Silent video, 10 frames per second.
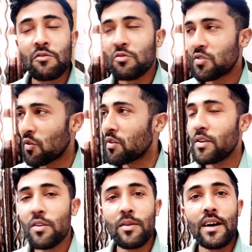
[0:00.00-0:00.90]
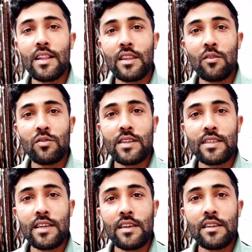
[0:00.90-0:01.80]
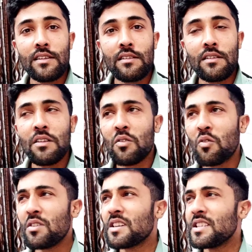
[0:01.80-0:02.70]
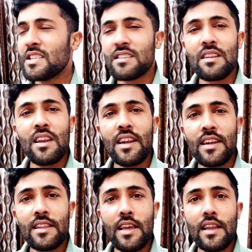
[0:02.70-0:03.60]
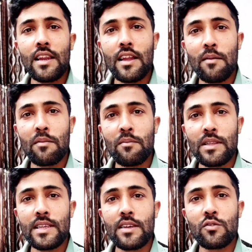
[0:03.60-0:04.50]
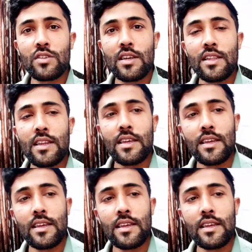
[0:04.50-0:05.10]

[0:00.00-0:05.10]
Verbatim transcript: कुछ शॉर्ट वीडियो भी डालता हूँ जैसे कोई किसी से रिलेटेड देख लेना आप मिल जाएंगे उसके अंदर